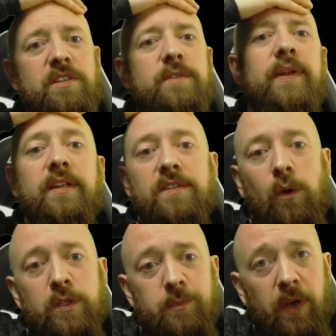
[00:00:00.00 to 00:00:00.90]
Ich werde eine
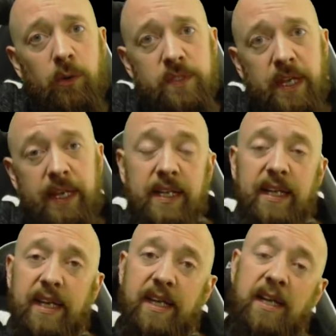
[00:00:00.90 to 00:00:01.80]
Souls-Pause
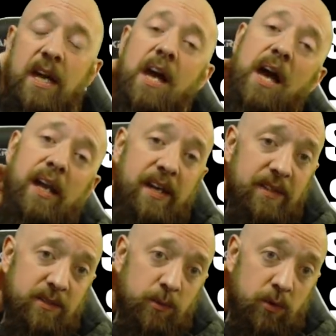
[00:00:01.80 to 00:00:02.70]
einlegen,
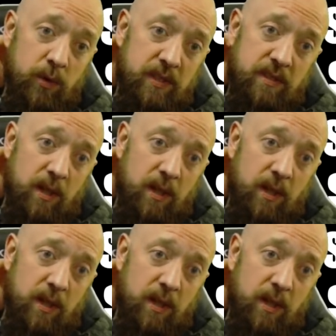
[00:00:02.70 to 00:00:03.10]
allerdings nur kurz.